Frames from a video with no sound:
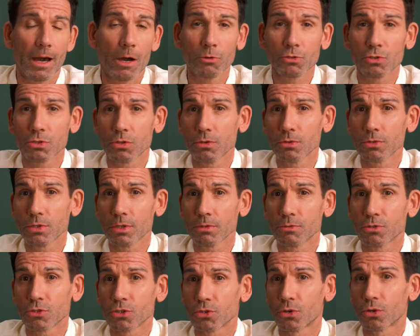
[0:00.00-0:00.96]
Auslöser
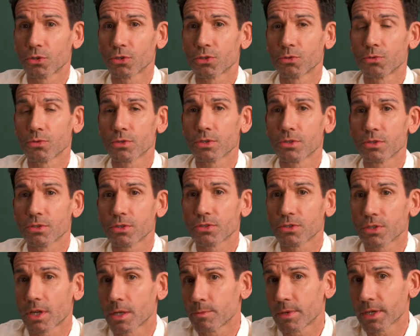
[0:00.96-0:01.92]
des Keuchhustens
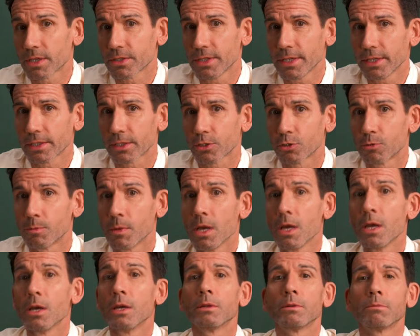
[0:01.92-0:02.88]
ist ein Bakterium.
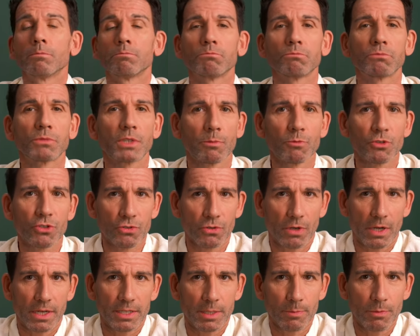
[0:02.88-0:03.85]
Da müssen
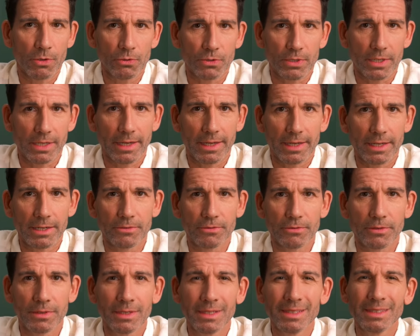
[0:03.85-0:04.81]
doch Antibiotika
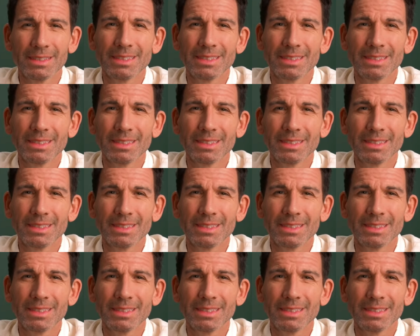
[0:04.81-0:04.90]
helfen.